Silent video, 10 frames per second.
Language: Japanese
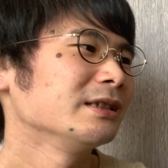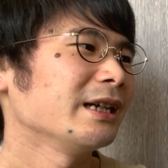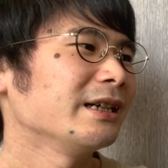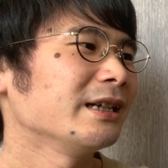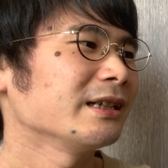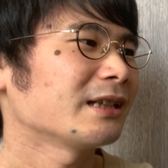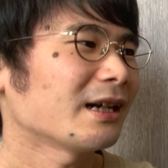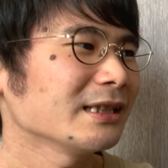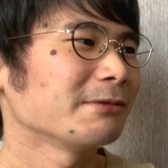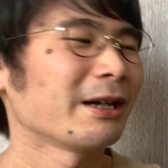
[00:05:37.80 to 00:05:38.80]
で
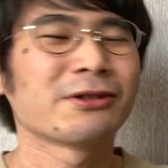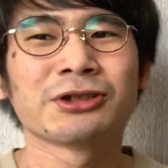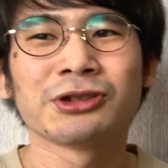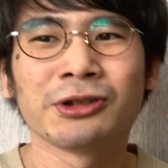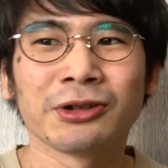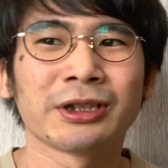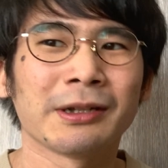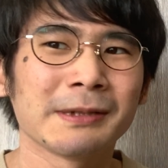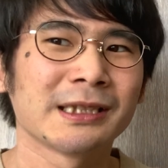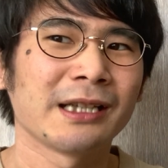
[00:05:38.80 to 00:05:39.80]
高橋さんも114票って
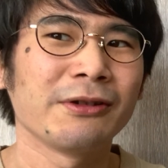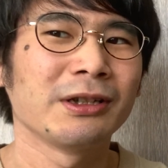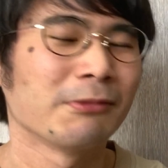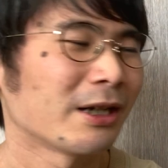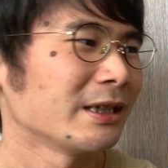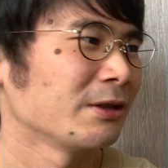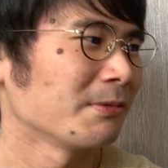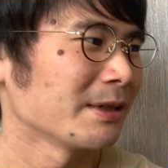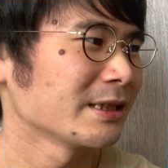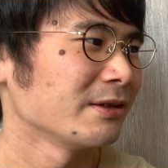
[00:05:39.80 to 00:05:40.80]
やっぱ事前よりもかなり伸
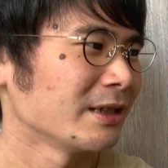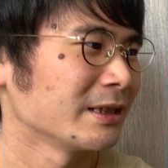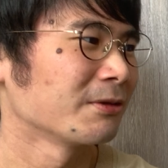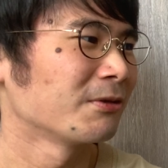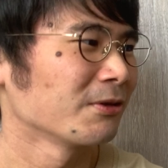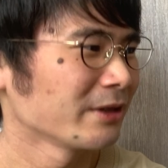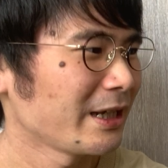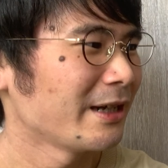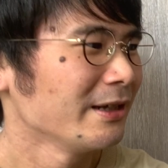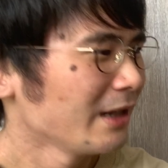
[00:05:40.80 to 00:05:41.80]
ばしてるなってところ
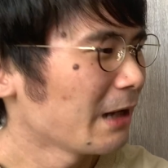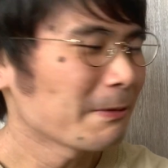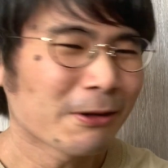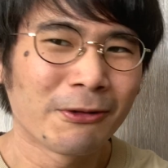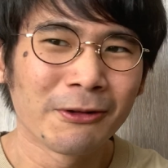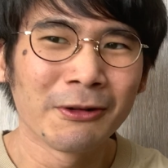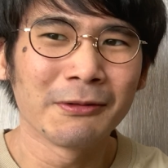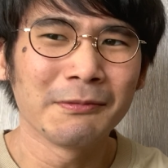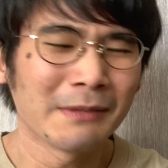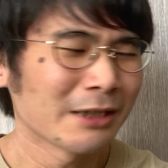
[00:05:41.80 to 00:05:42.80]
でやっぱり
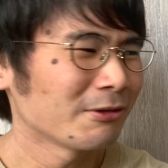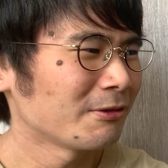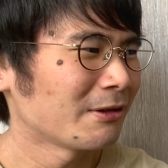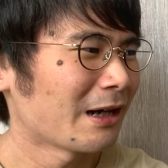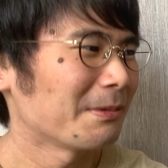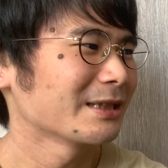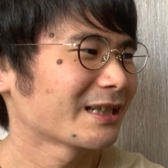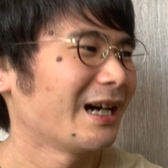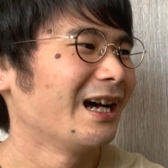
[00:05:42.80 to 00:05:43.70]
こう、まあの、の派閥か